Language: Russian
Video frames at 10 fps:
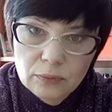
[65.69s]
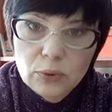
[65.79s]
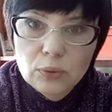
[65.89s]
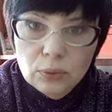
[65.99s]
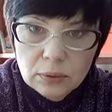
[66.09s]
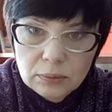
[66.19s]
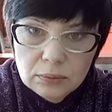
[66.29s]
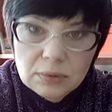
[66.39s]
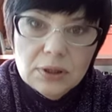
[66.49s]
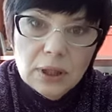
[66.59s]
вдруг
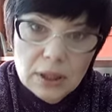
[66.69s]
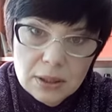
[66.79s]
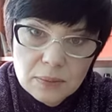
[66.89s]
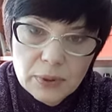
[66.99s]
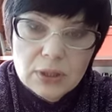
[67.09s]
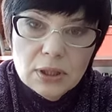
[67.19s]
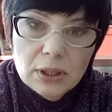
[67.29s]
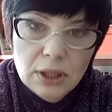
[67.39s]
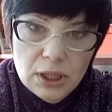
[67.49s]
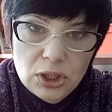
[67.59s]
стресс,
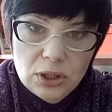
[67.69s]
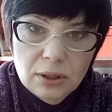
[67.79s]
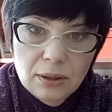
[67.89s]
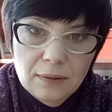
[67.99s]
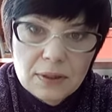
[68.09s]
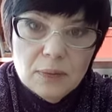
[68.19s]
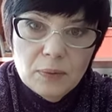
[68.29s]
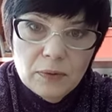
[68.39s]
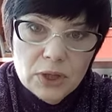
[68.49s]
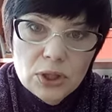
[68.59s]
происходящий, как говорится,
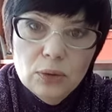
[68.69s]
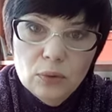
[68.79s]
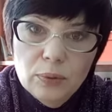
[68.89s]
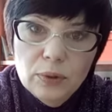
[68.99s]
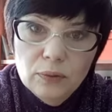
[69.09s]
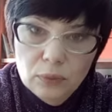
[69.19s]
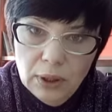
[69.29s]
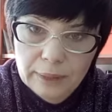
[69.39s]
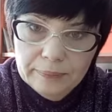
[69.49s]
по вашей доброй воле.